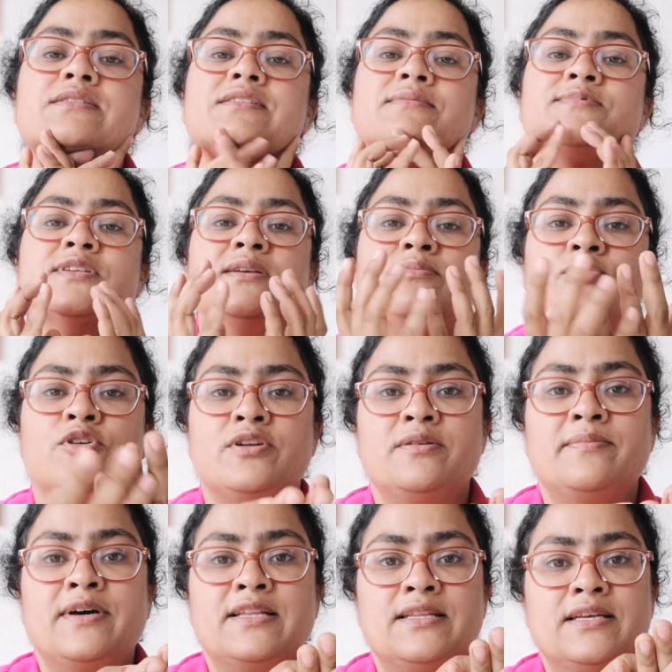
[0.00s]
सबसे
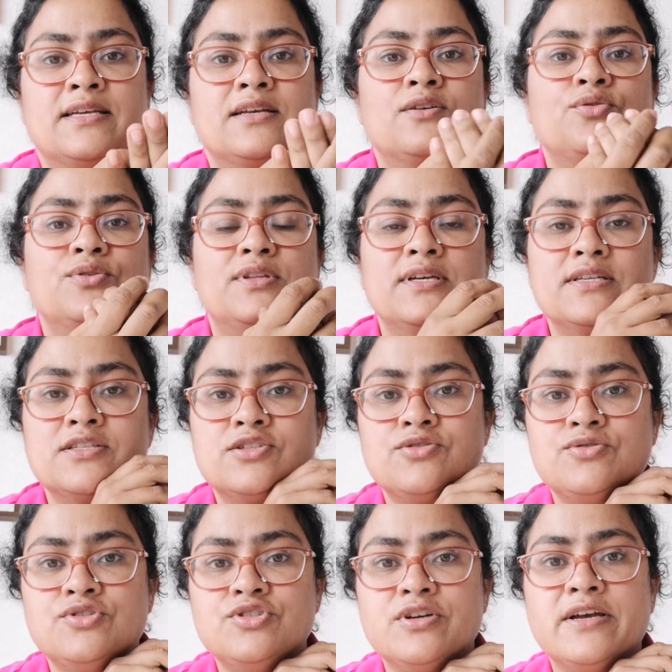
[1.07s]
इम्पॉर्टेंट बात यह है कि गोथे
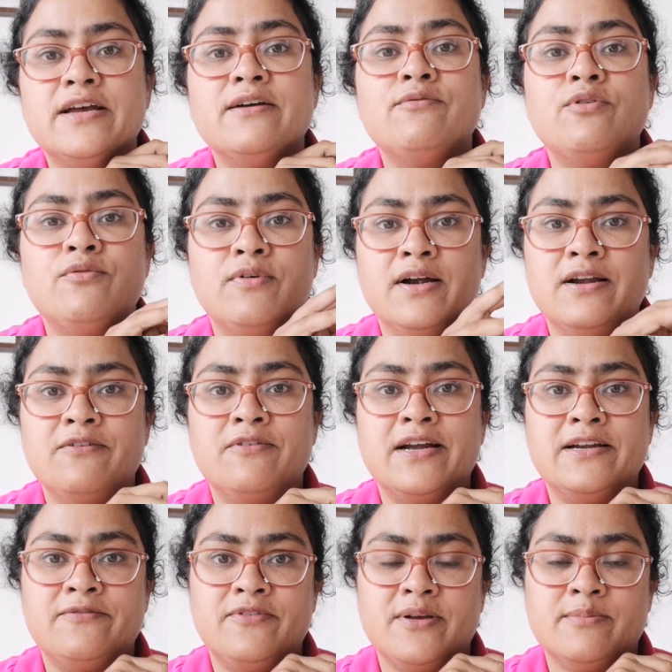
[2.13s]
इंस्टीट्यूट जो है वो वर्ल्ड
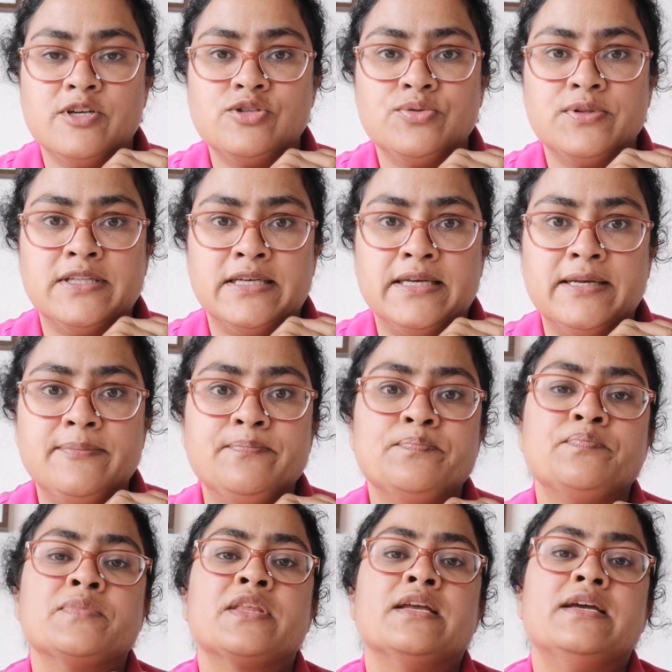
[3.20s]
वाइड फेमस होते हैं
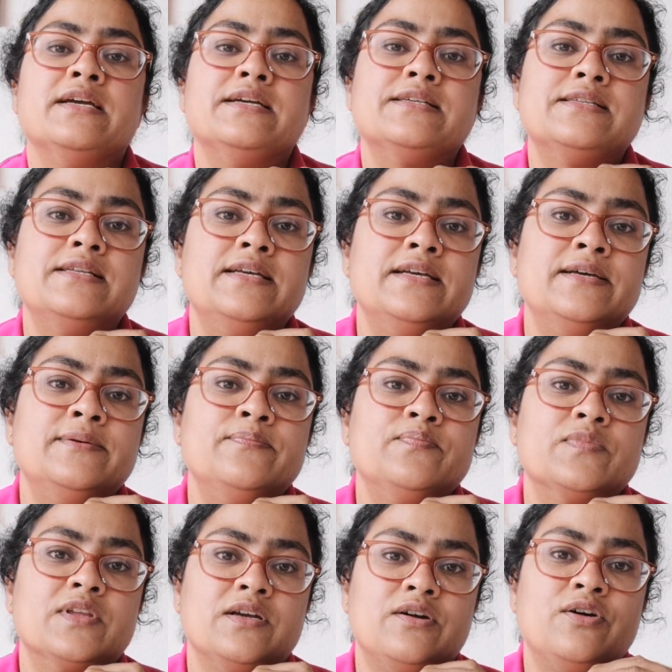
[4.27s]
इसलिए
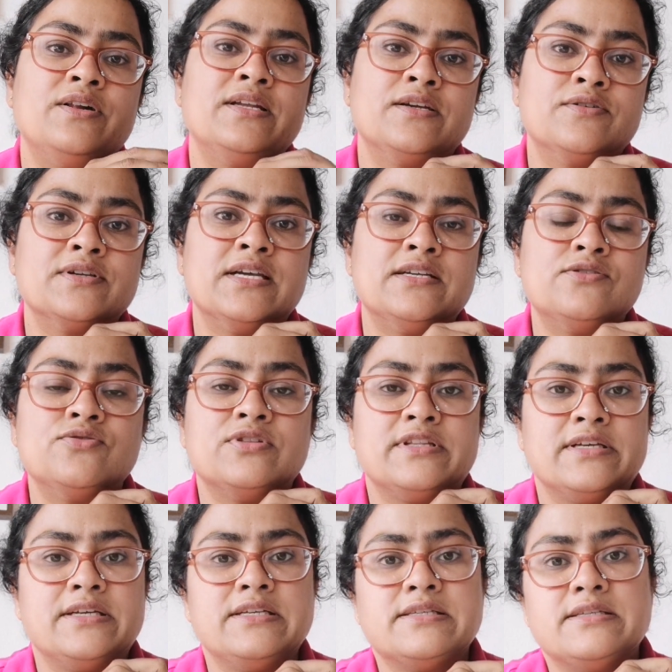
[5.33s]
और रिकोगनाइज़
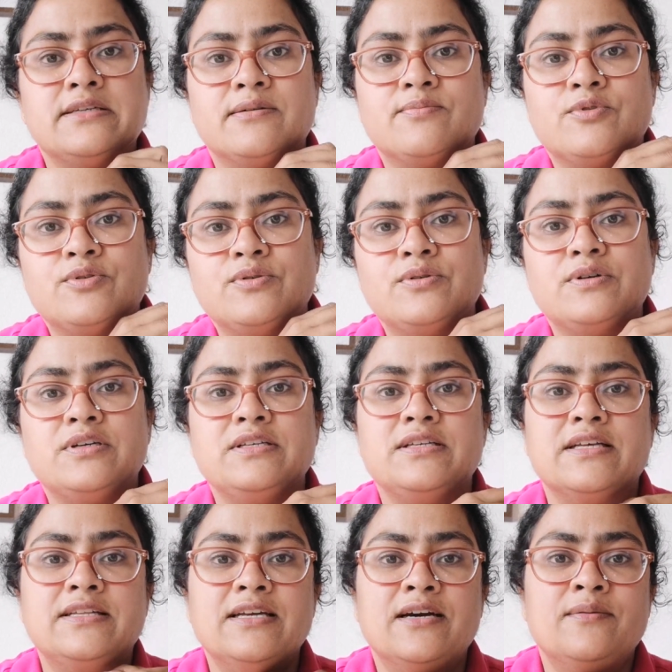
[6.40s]
होते हैं इसलिए आपको
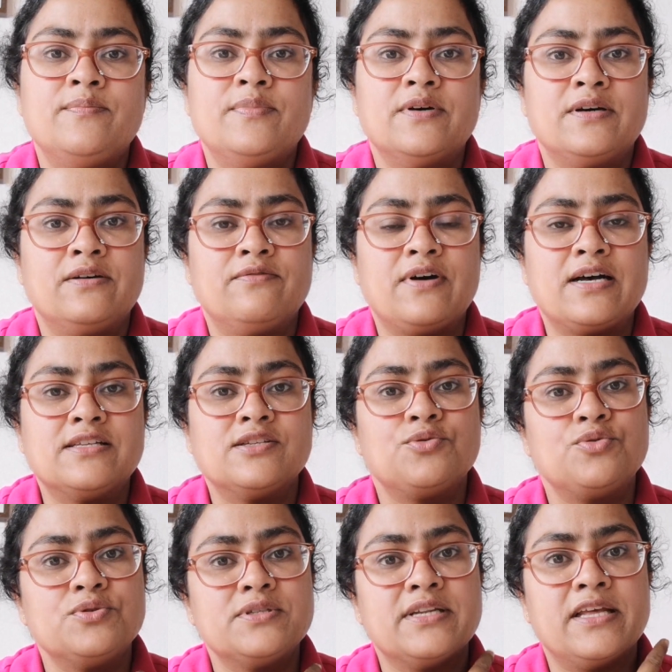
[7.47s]
यदि आप वहाँ से
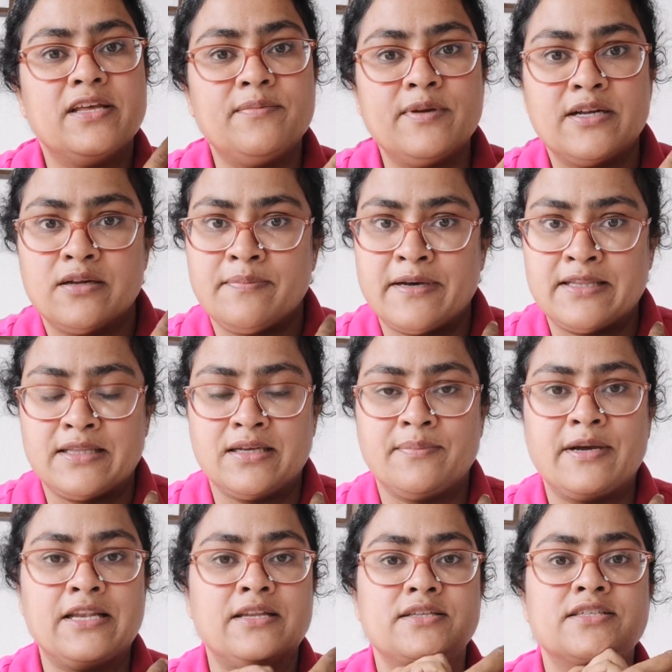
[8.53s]
कोर्स नहीं भी कर पाते
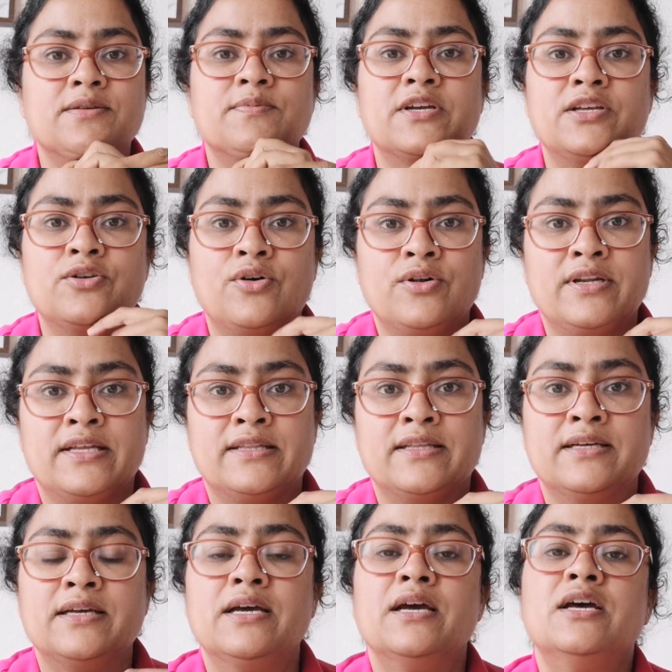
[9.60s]
हैं मान लीजिए आप कहीं और
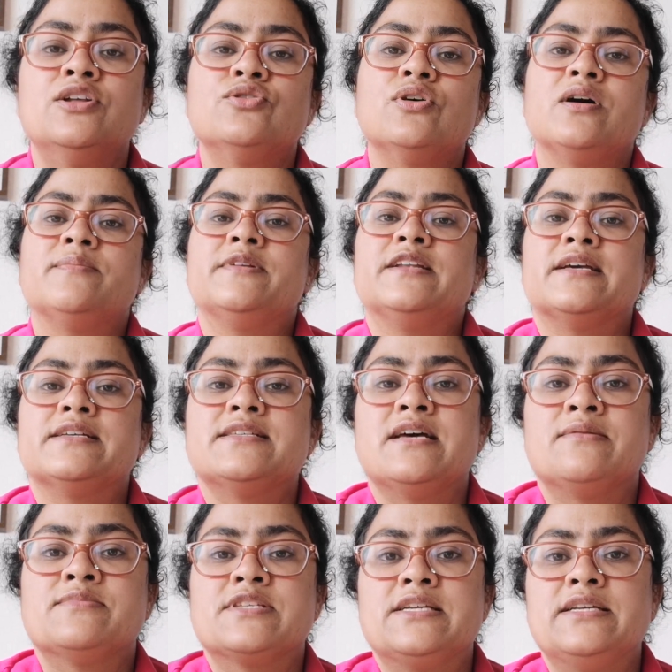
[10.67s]
रहते हैं तो आप इन
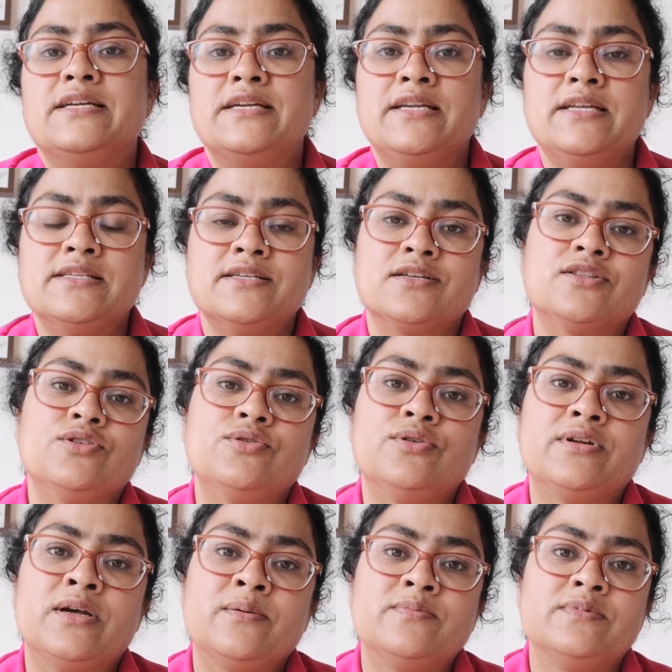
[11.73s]
एग्ज़ाम्स की डेट ले सकते
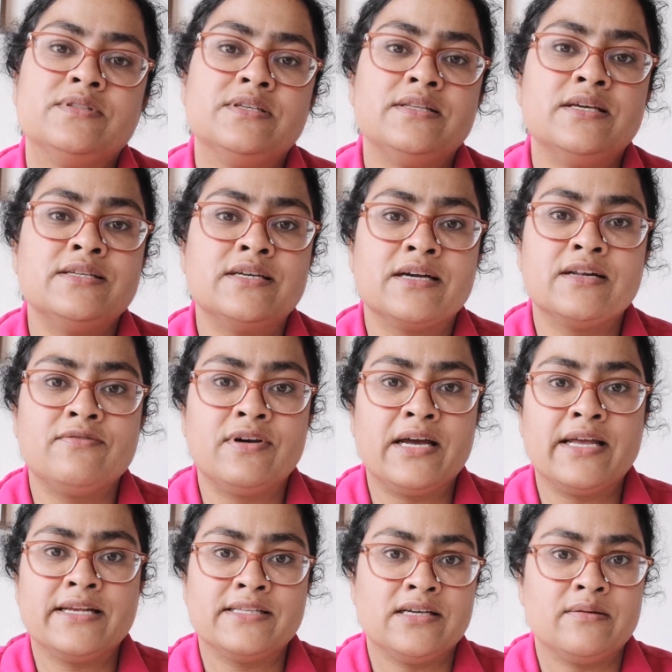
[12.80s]
हो और आप सीधे जाकर
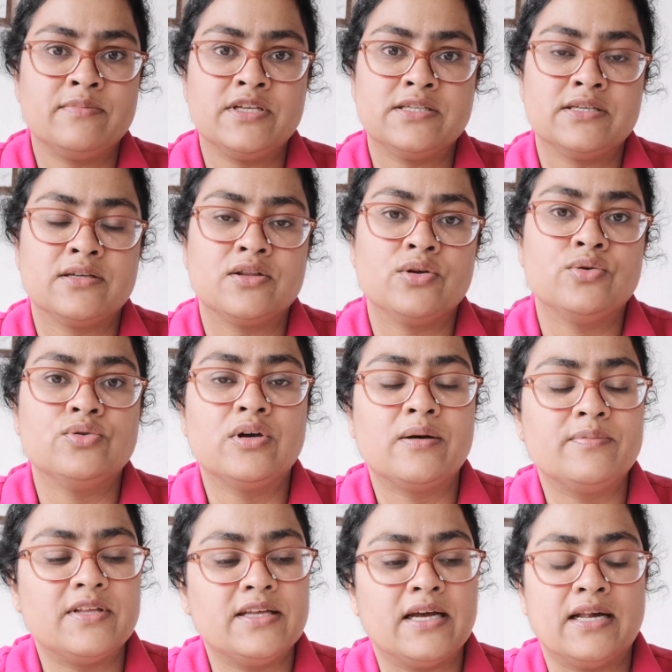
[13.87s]
वहाँ एग्ज़ाम दे सकते हो तो
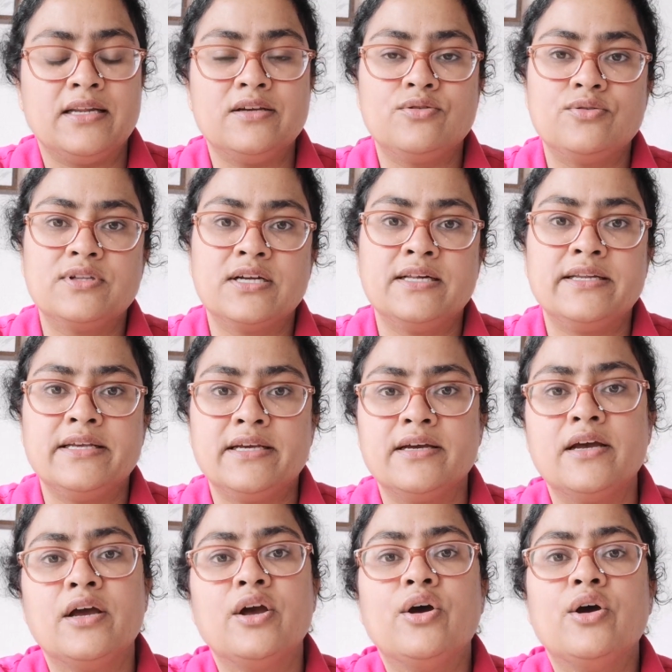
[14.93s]
आप तैयारी खुद करिए